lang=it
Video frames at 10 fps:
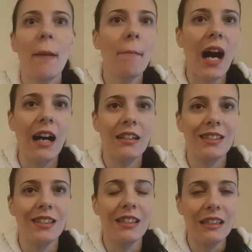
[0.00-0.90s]
ma
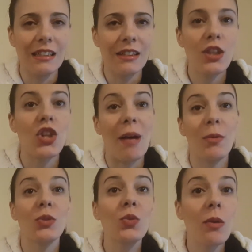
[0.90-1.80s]
eh,
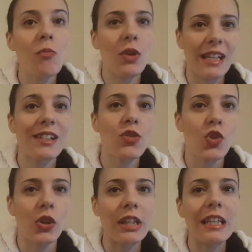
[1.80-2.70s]
diciamo due buone
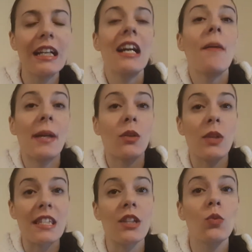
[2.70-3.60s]
ragioni per
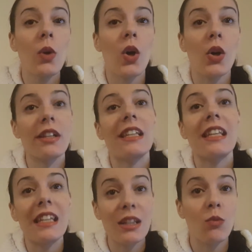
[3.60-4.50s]
questi due
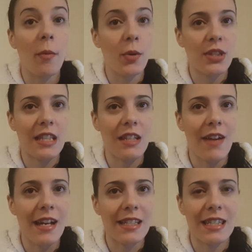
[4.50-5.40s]
ordini in due posti
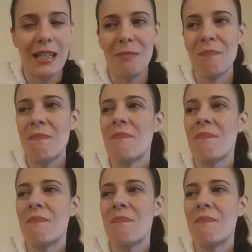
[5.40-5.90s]
diversi.